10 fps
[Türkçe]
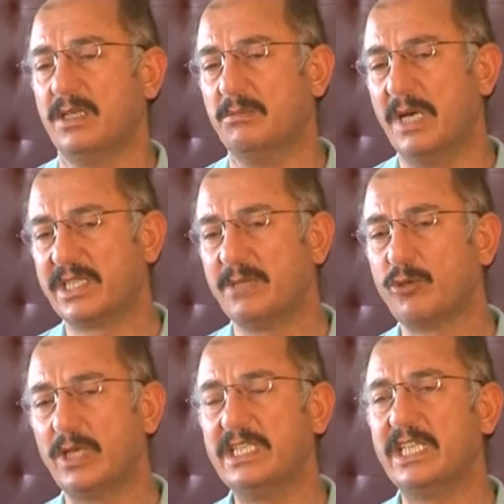e, matem
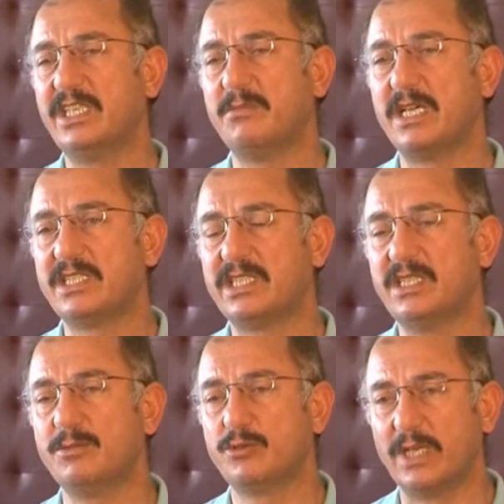törenleri diye
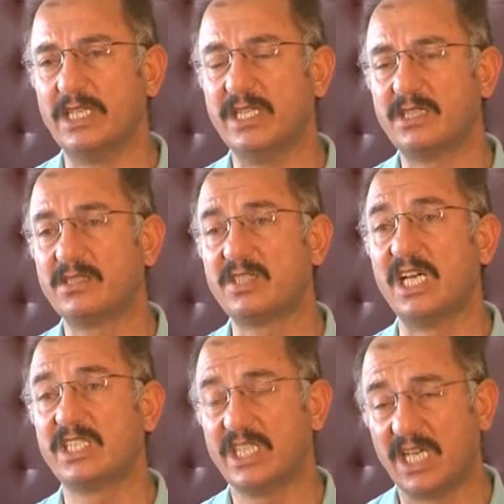bahsettiğimiz törenler,
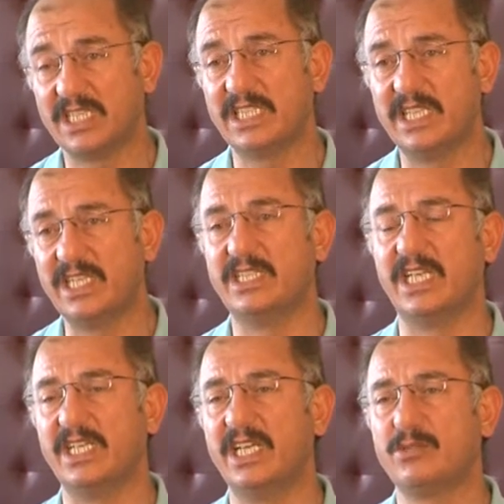tahkir adetleri
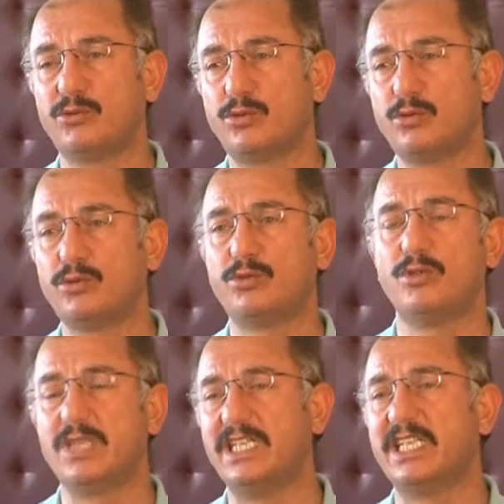diye yani küçük
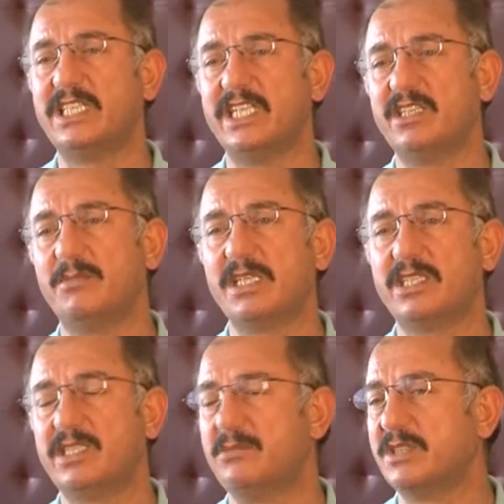düşürücü adetler diye
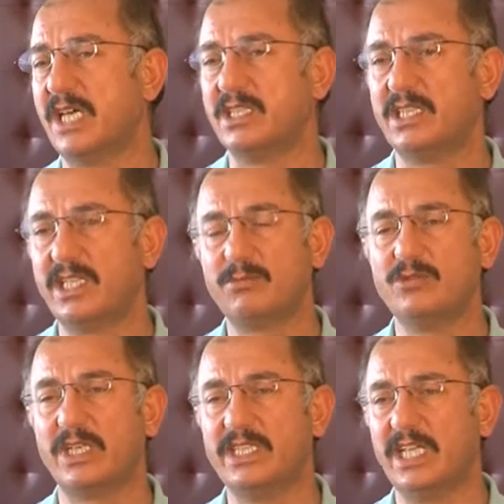bahsettiğimiz adetler
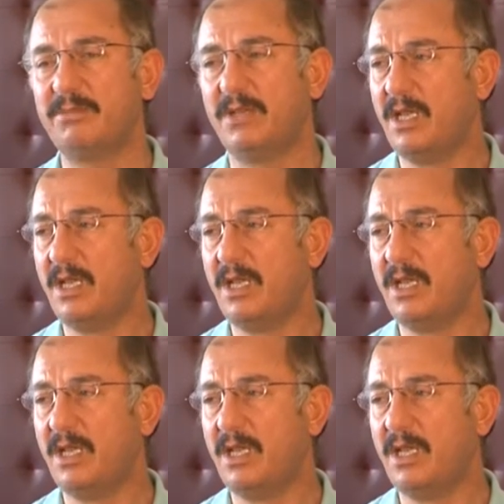bunlar yine hep